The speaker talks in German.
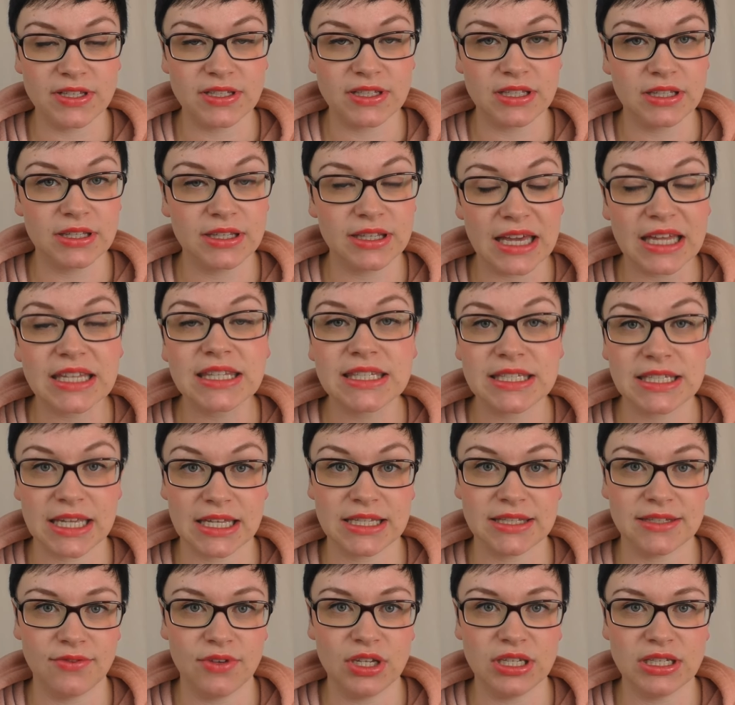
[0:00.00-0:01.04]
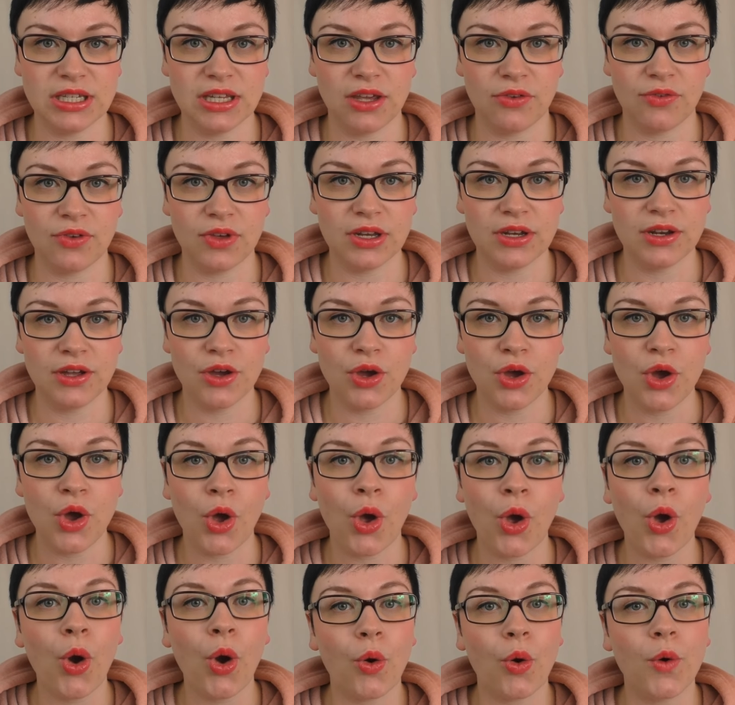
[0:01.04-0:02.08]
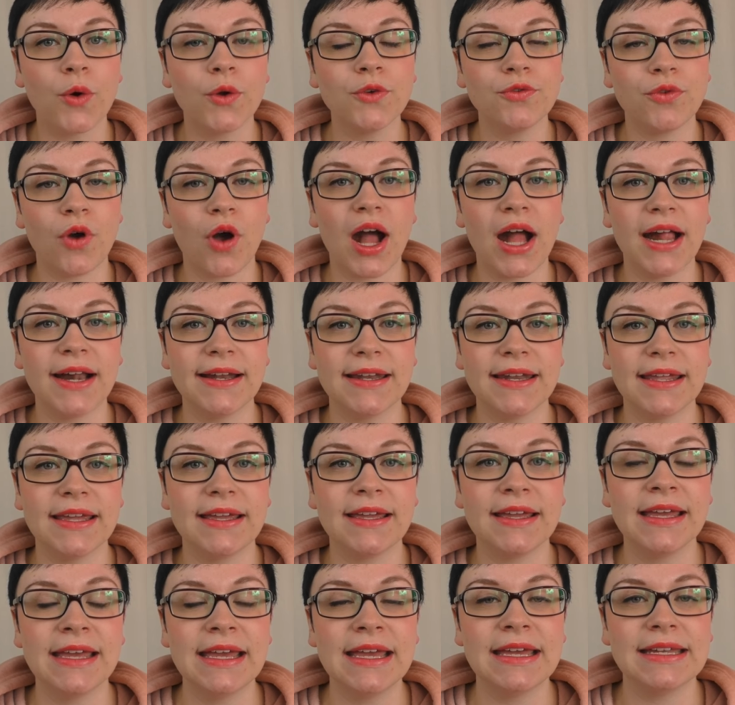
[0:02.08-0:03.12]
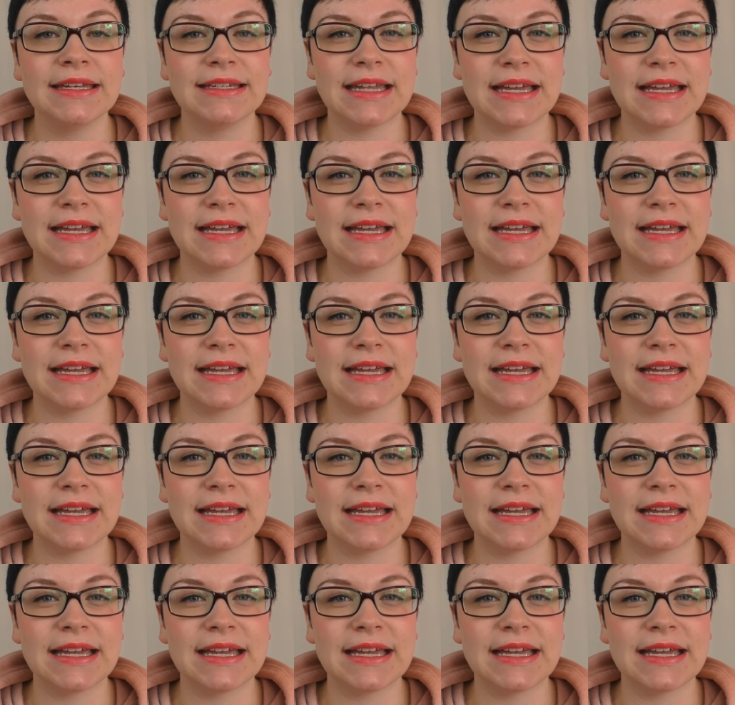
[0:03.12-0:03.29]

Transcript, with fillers: was ich ganz, ganz wichtig finde und vor allen Dingen,